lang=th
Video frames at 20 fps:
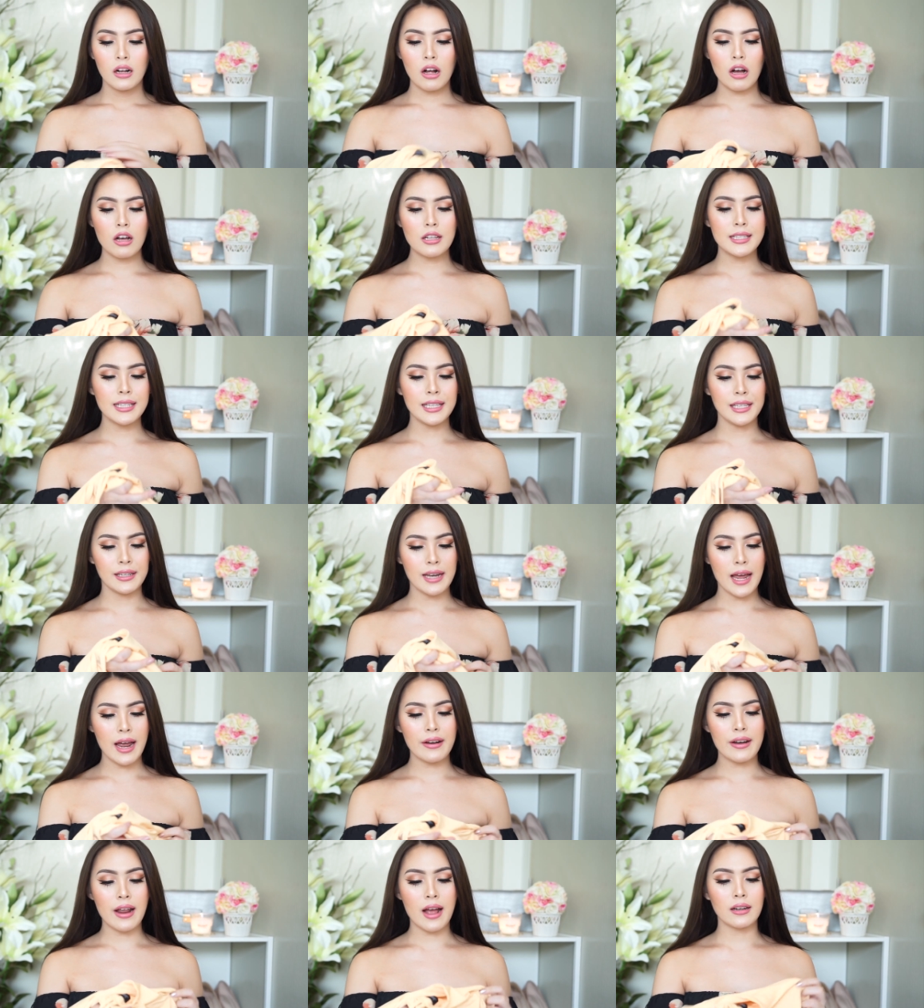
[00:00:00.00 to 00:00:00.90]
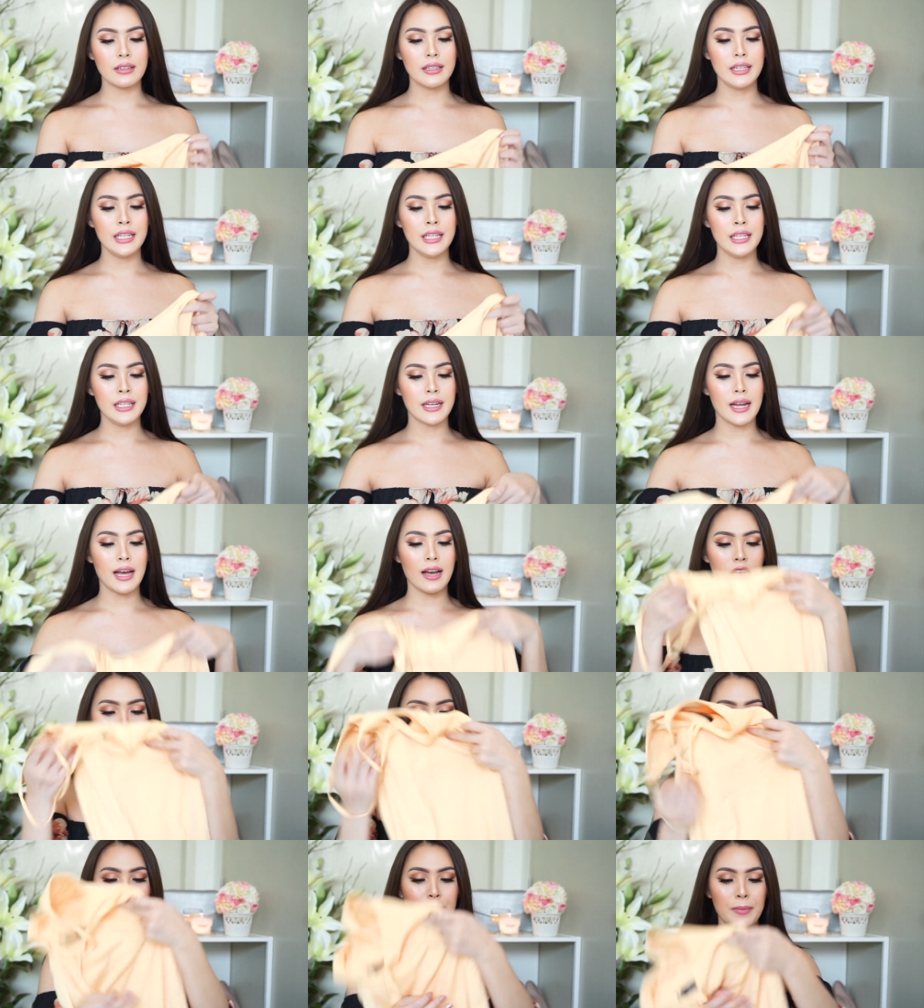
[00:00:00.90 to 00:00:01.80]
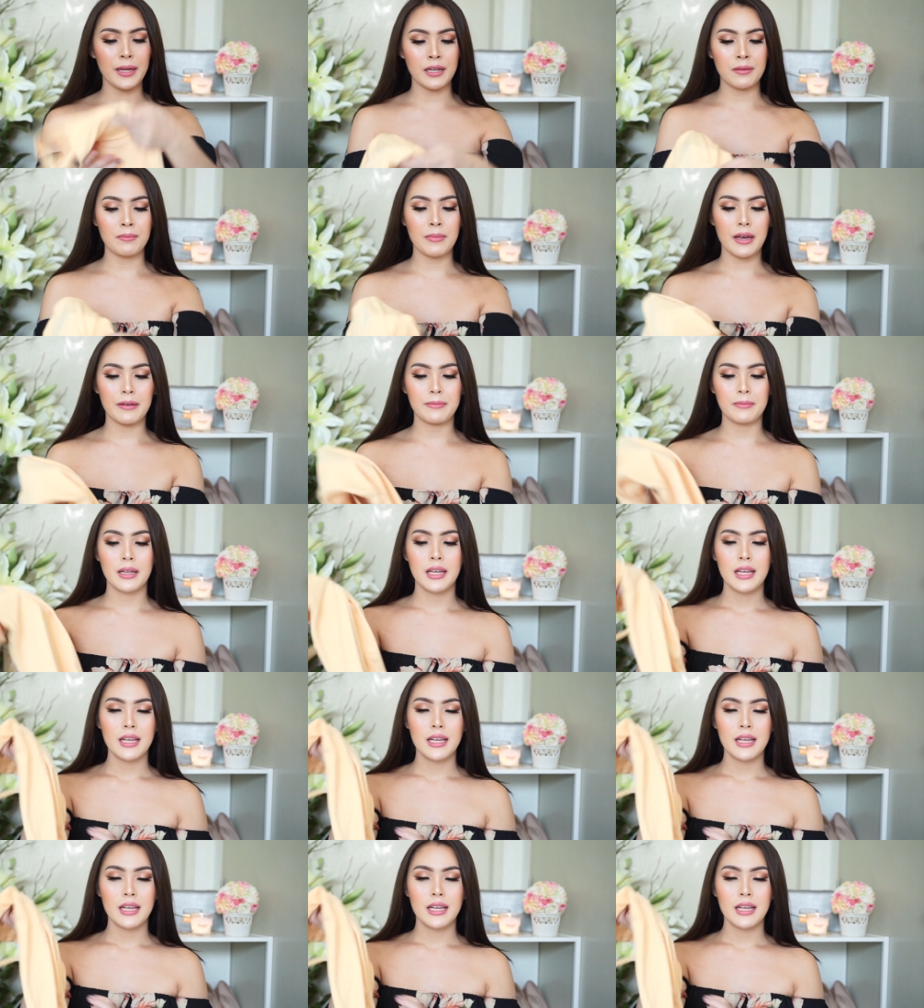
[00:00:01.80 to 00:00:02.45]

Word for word: ก็สีน่ารักดีนะคะจะเป็นแบบ